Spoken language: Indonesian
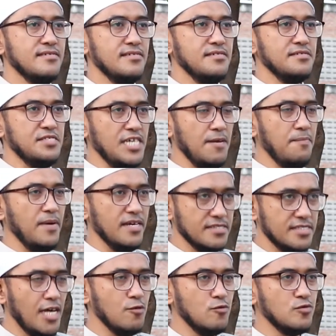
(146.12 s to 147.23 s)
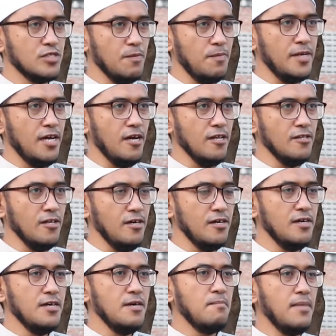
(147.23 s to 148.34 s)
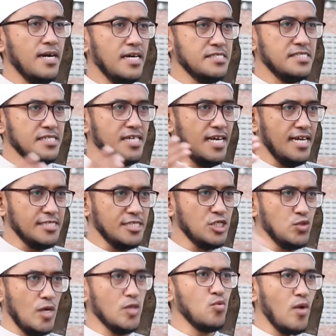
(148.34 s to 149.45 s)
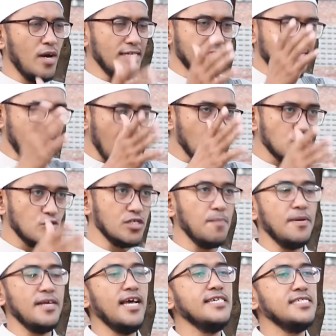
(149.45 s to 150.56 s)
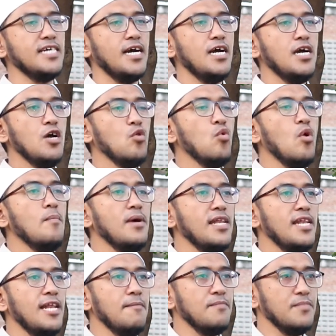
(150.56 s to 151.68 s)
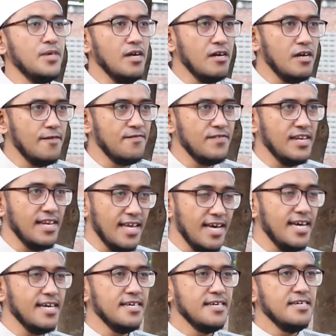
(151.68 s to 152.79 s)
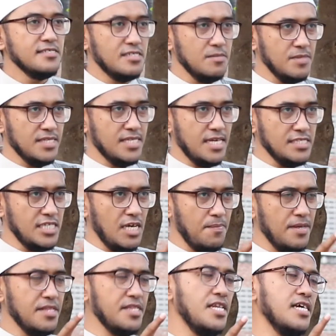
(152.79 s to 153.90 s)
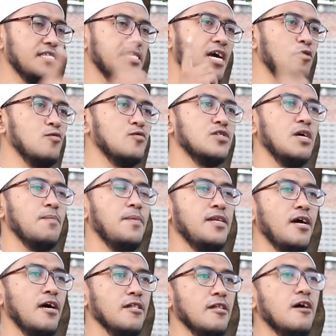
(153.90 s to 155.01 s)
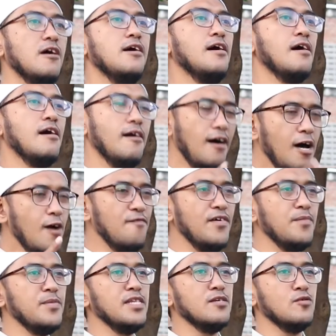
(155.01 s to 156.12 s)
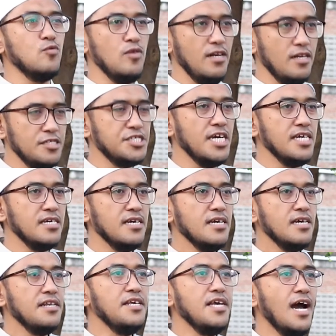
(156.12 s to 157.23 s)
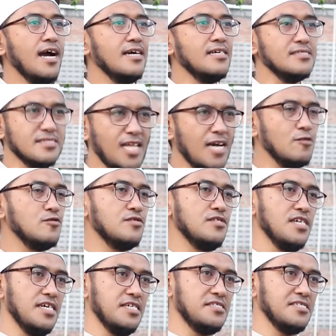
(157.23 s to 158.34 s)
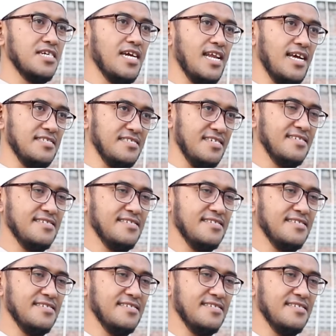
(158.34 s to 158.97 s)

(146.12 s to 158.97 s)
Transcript: Siapa yang takut kepada Allah, maka segala sesuatu akan takut kepadanya. Wa man lam yakhafillah Sementara siapa yang tidak takut kepada Allah, min kulli syai, dia akan takut dengan segalanya.